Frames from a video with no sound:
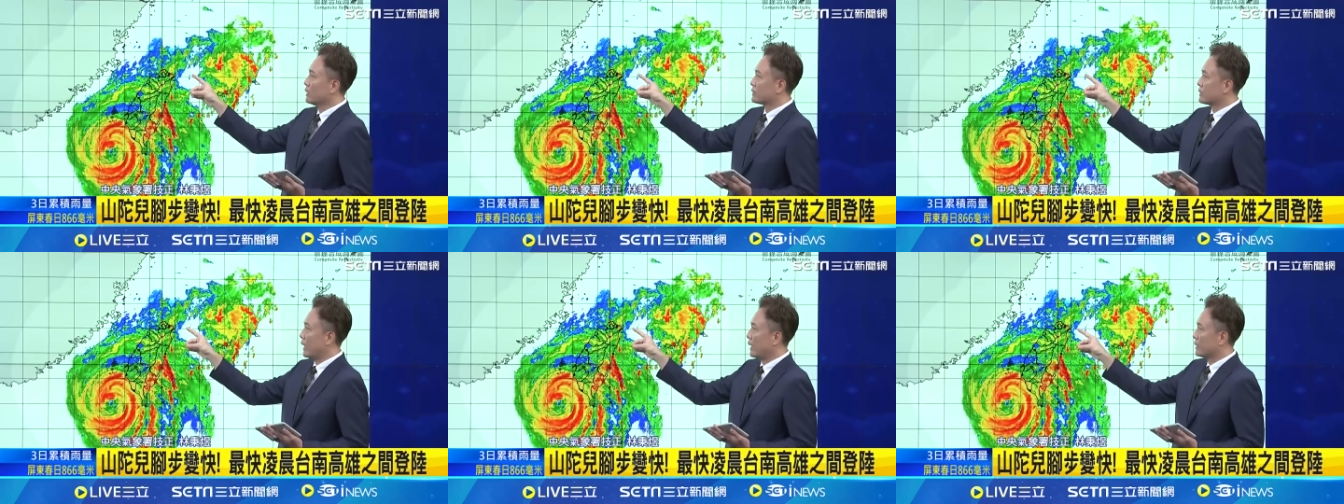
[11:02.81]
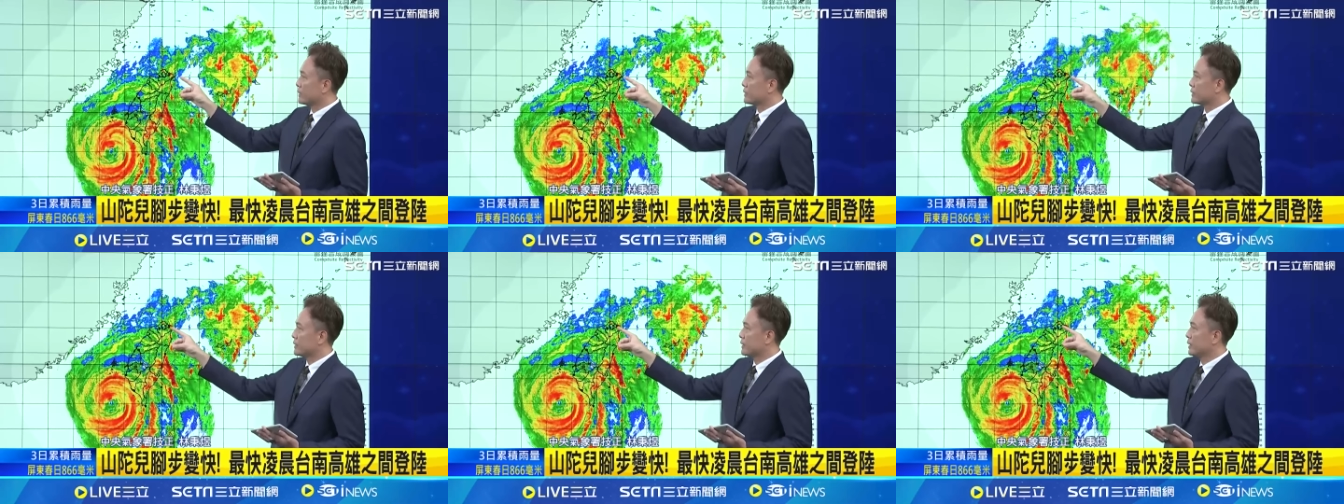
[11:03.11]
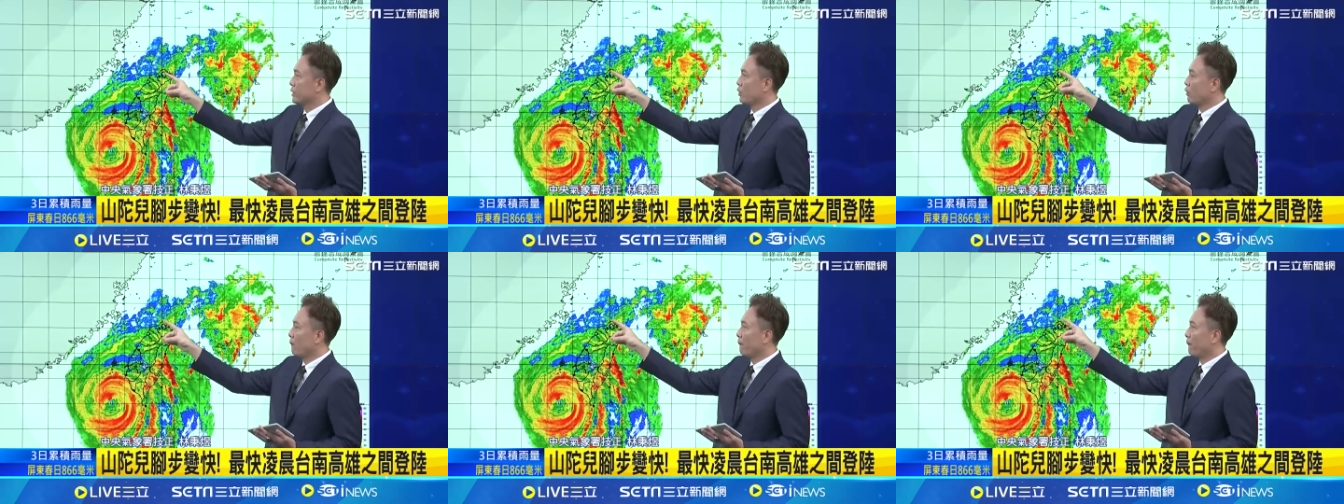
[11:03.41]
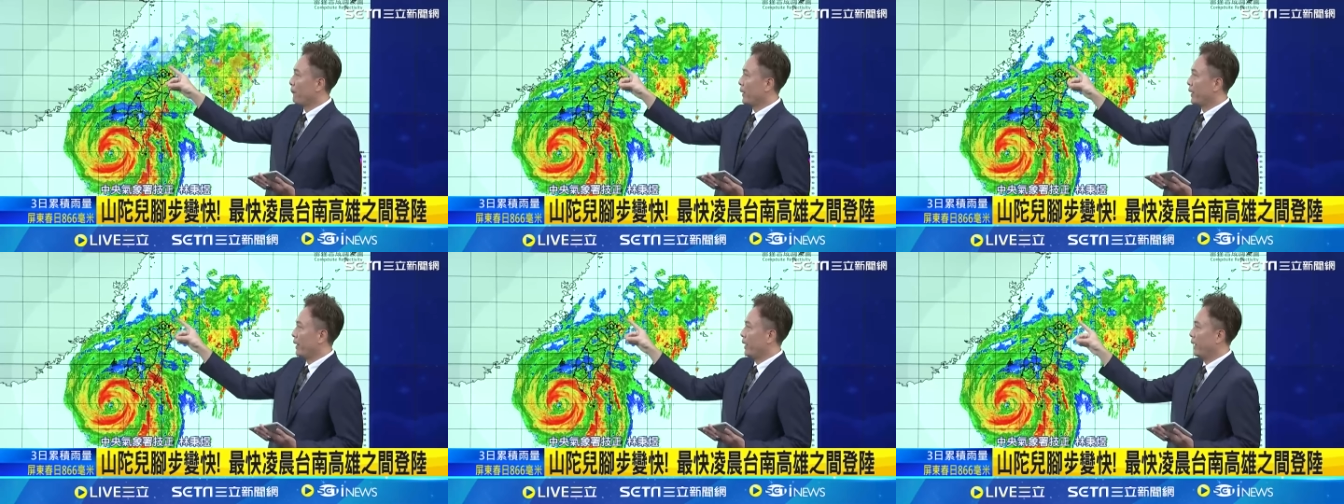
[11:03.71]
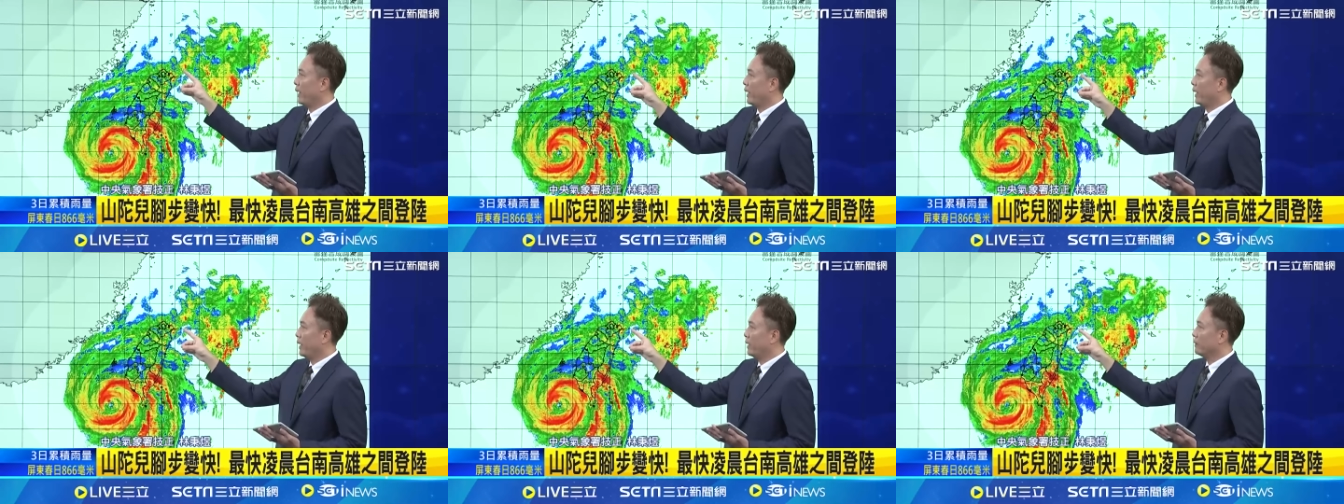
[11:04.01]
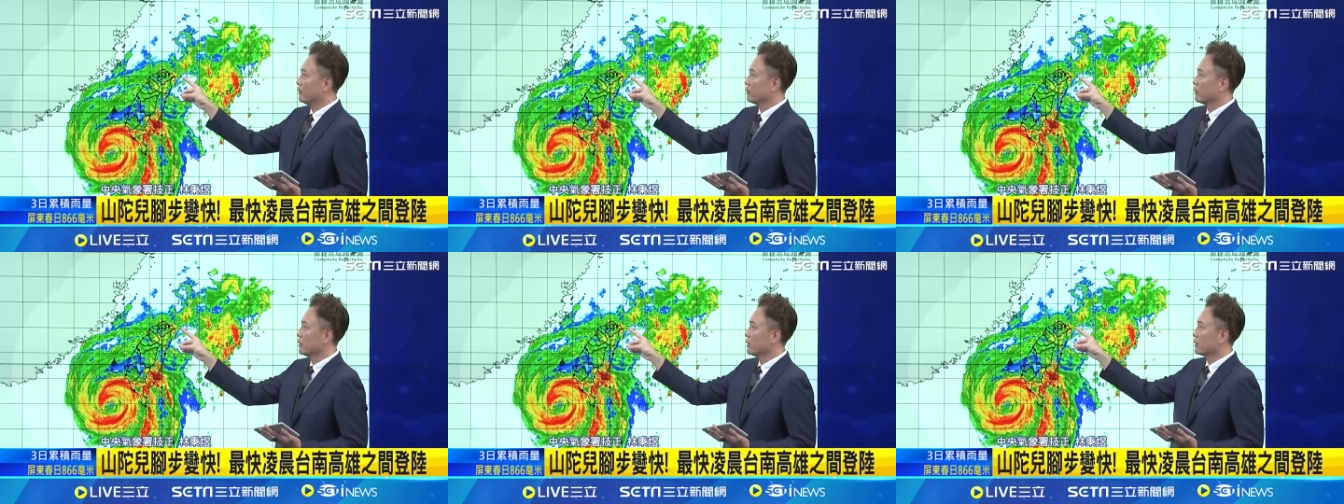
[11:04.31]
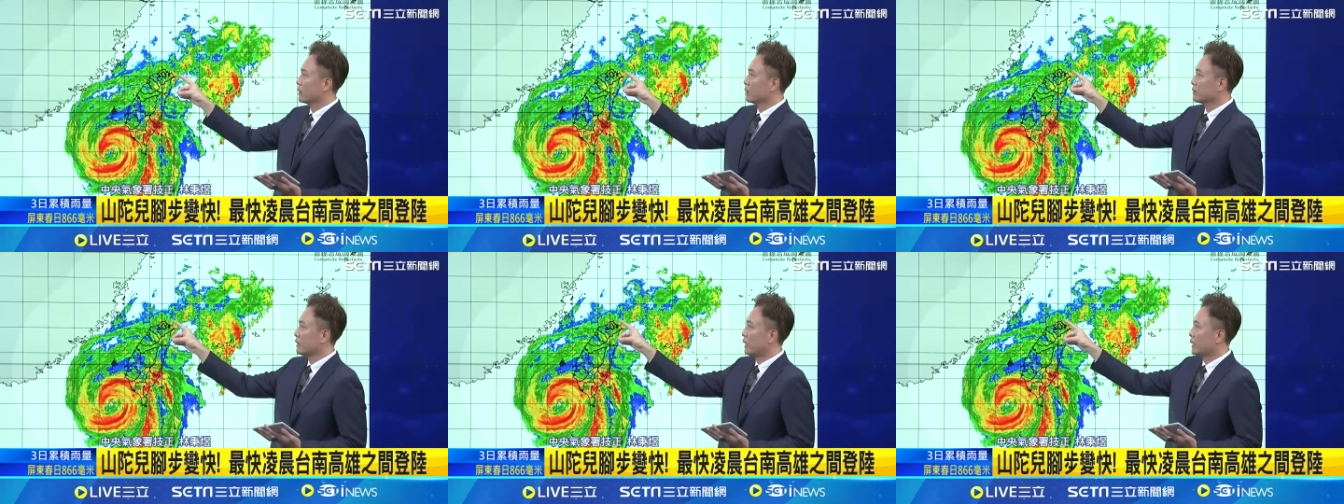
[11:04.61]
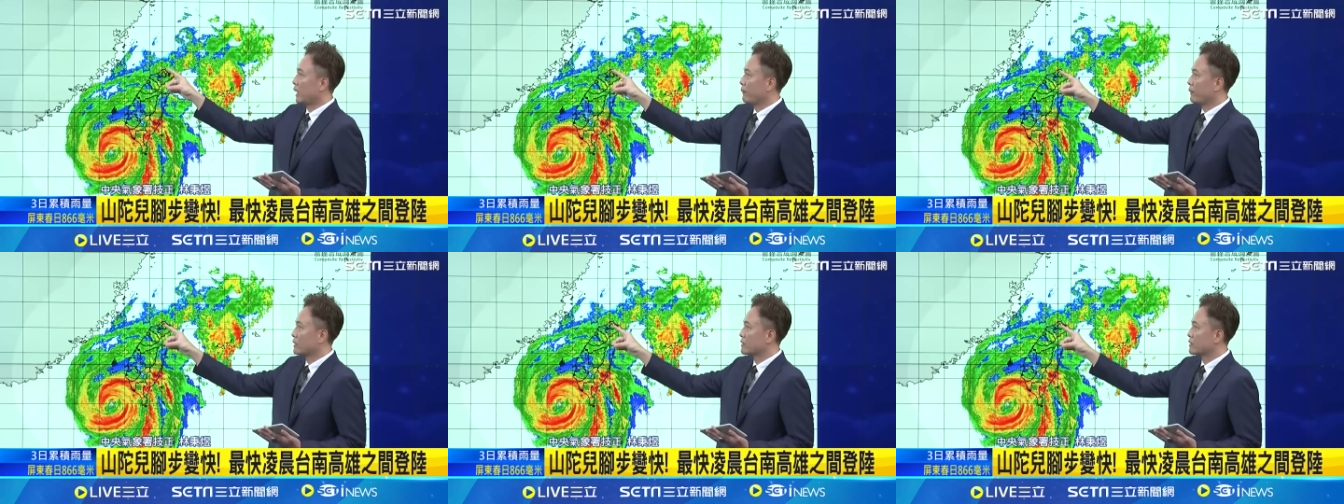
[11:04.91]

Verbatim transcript: 在基隆北海岸跟大台